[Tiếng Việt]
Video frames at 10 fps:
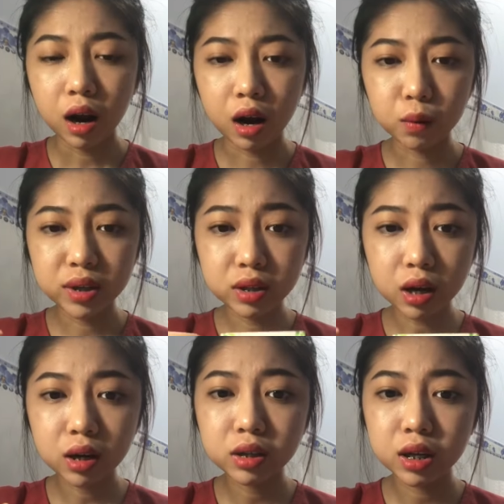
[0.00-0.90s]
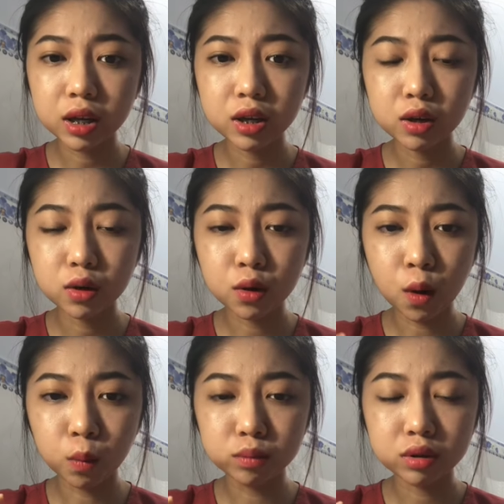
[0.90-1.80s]
à, nguyên chất nó sẽ
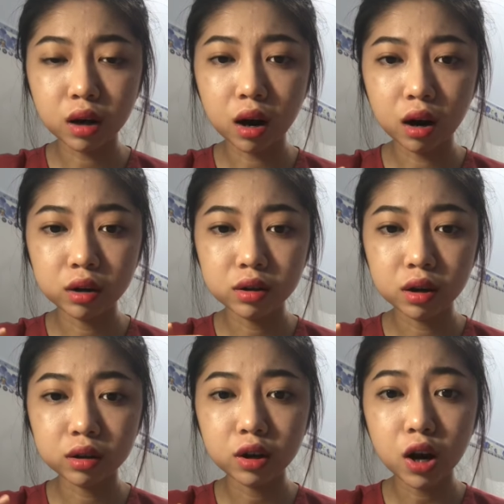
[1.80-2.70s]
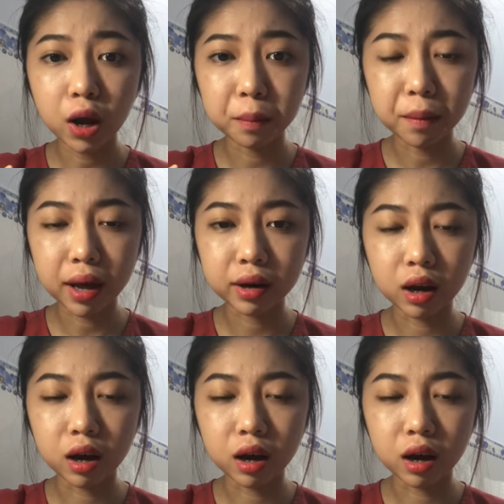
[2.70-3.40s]
dùng cho những cái loại bệnh